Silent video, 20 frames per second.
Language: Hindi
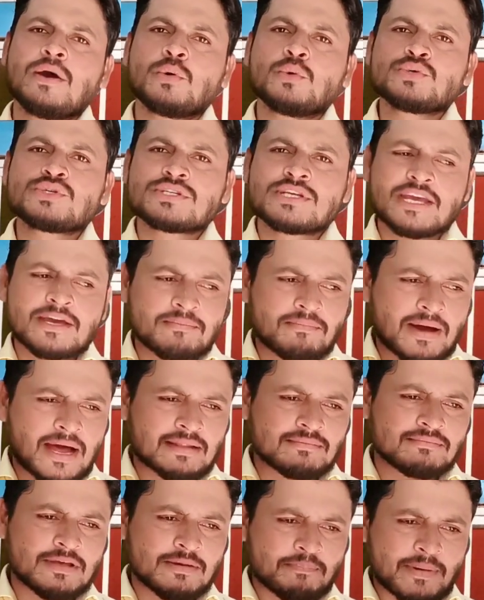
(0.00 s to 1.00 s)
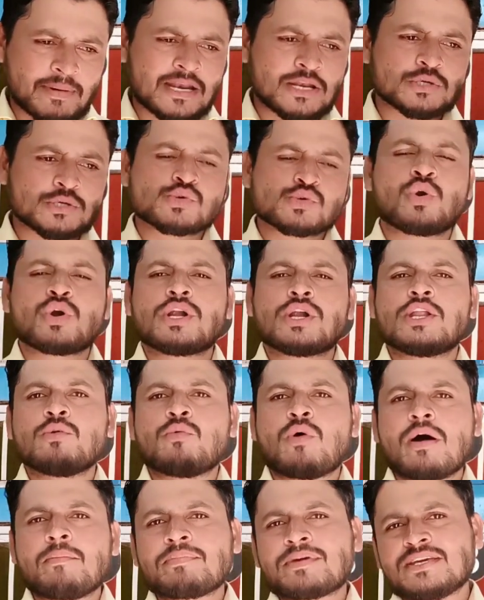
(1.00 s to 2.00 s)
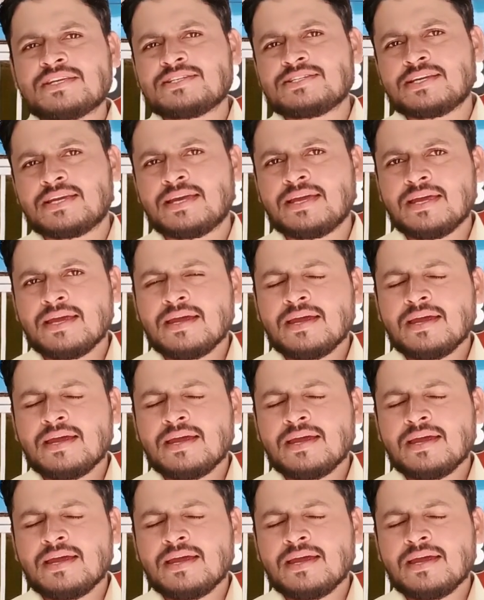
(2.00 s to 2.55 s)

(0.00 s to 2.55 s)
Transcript: उसके बाद में पहले उसको डिवॉर्म कीजिए